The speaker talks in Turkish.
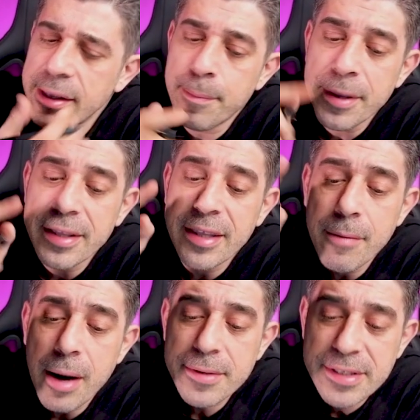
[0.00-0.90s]
İpin,
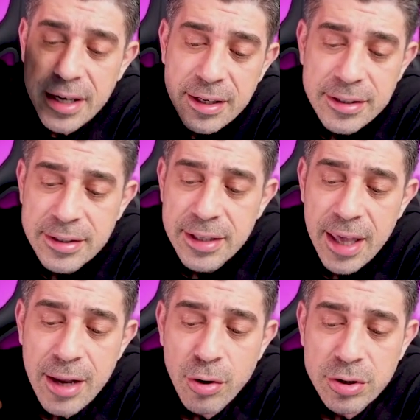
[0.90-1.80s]
tamamı sarıldığında
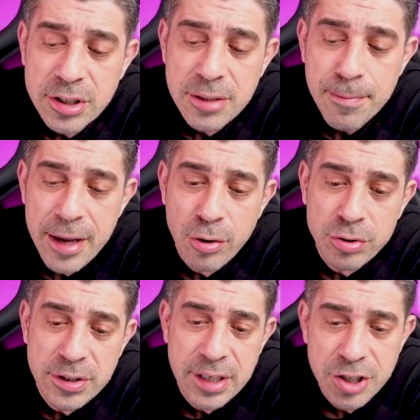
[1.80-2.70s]
E noktası B
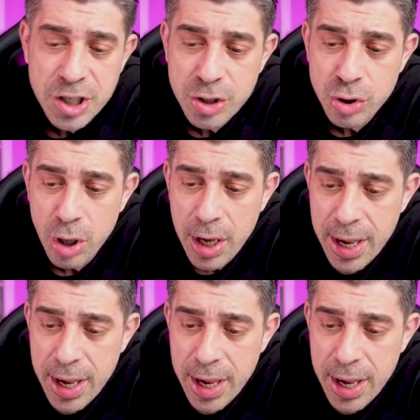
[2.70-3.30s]
noktasıyla çakışıyor.